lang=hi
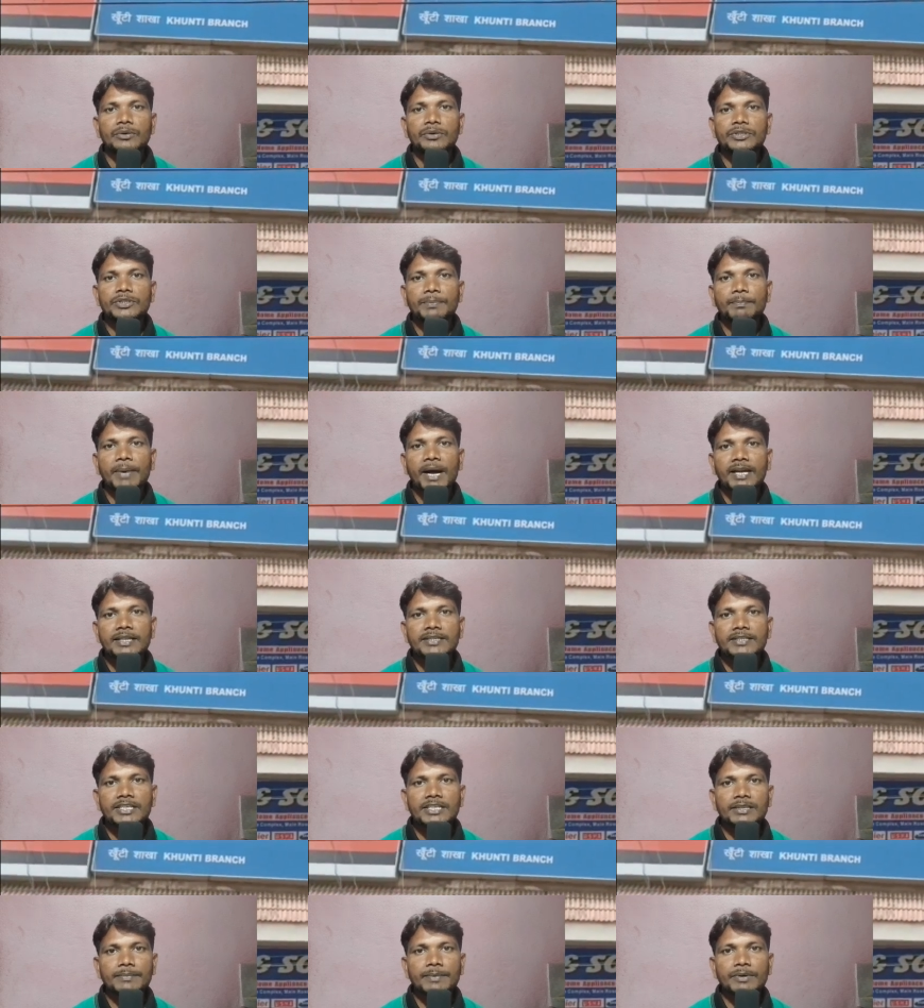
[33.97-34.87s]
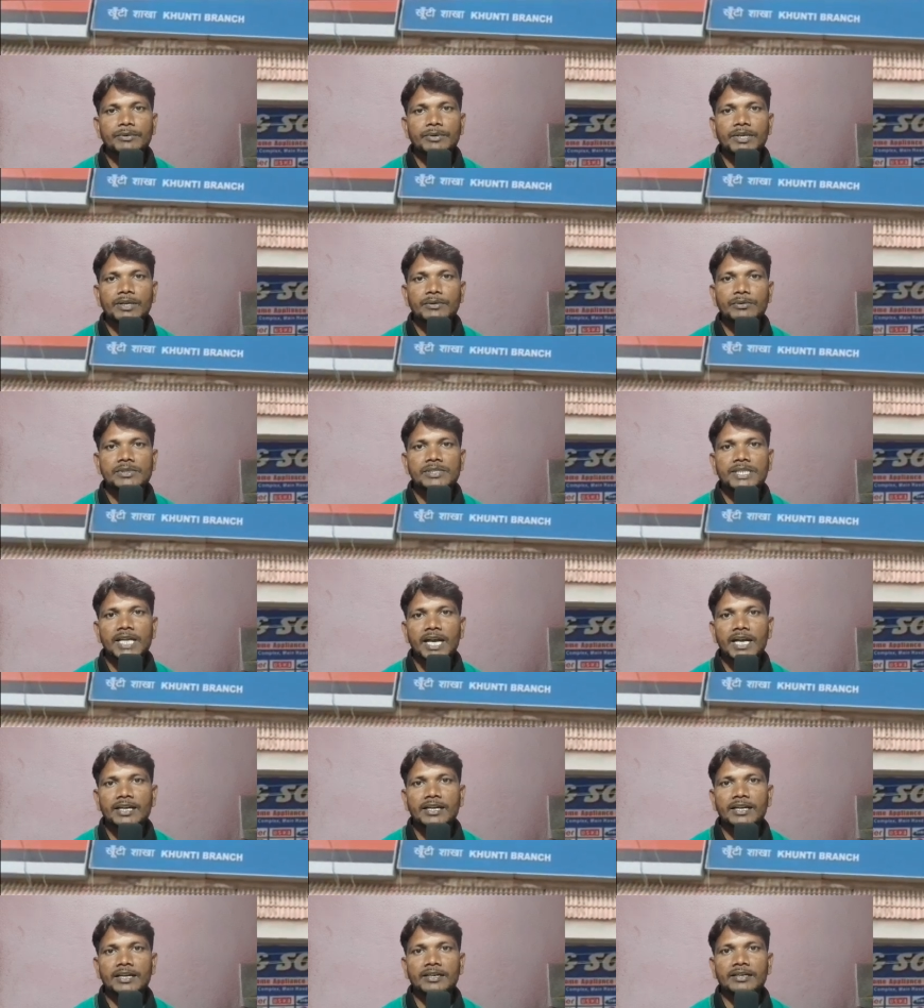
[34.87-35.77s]
कुछ बातचीत में उन्हें
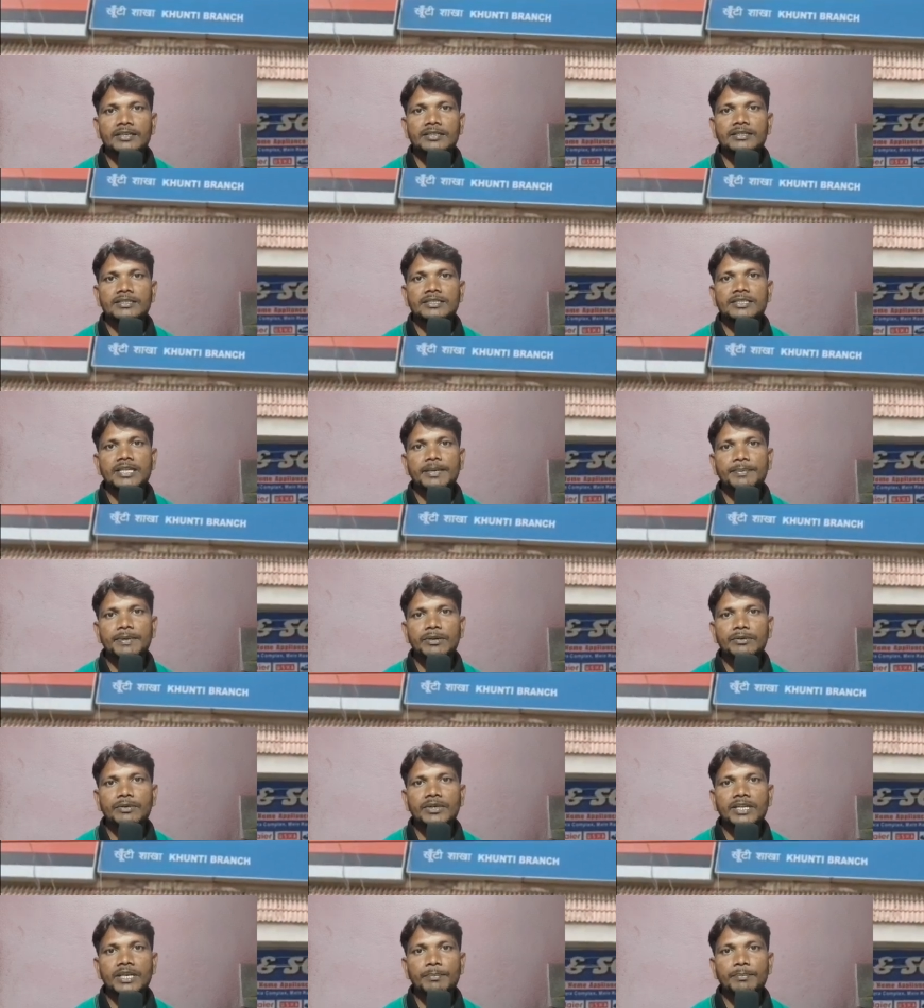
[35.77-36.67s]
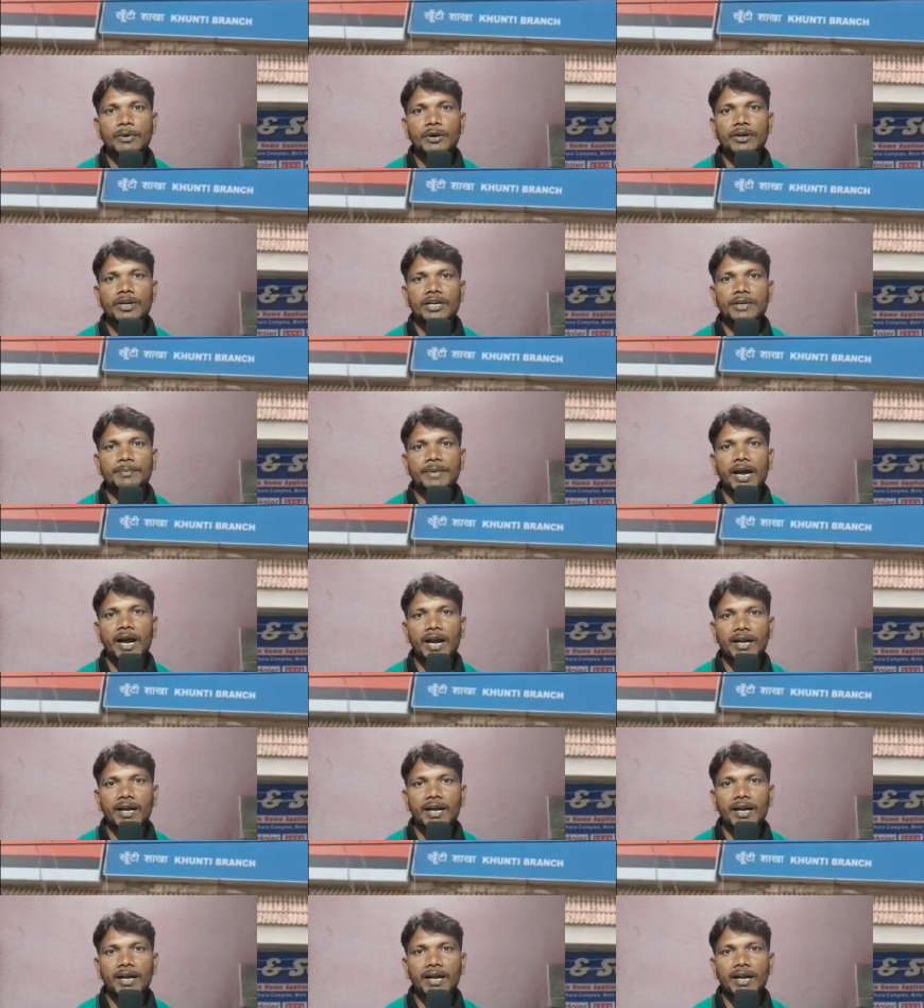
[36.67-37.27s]
उलझाकर जबरन उनके पॉकेट में